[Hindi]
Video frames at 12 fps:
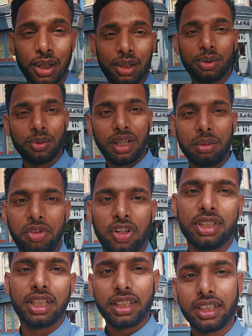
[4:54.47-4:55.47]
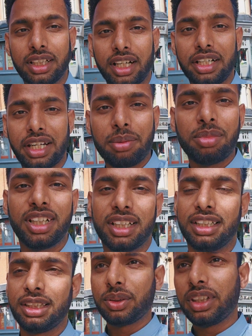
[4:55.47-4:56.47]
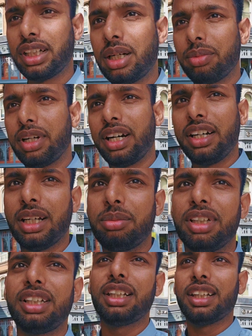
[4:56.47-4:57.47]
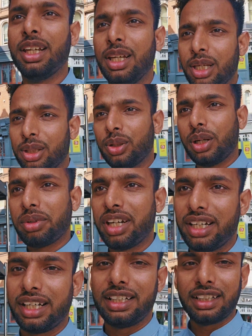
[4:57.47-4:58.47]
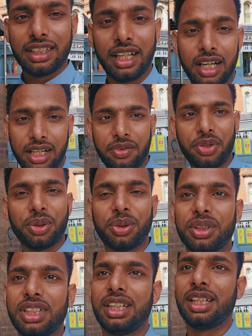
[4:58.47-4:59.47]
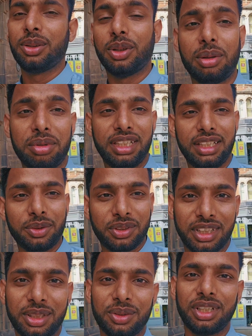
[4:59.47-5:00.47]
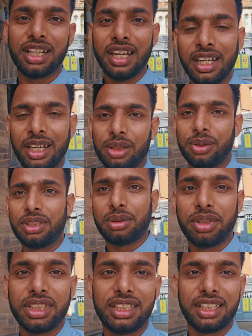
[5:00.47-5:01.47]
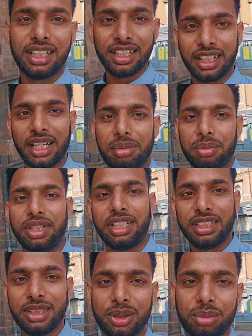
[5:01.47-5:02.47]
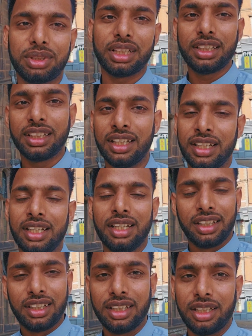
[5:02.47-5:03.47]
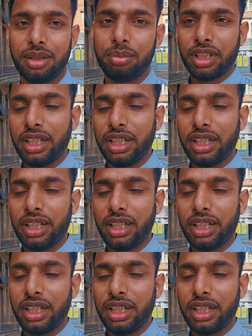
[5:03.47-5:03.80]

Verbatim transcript: तो आप वहाँ जाकर कार टैब ना करें क्योंकि अगर आप कार टैब करेंगे तो आपके अटेंडेंस हाफ से होगी तो आपके लिए नुकसान होगा तो इससे बेहतर है कि आप अपने टीचर को बता दें कि मैं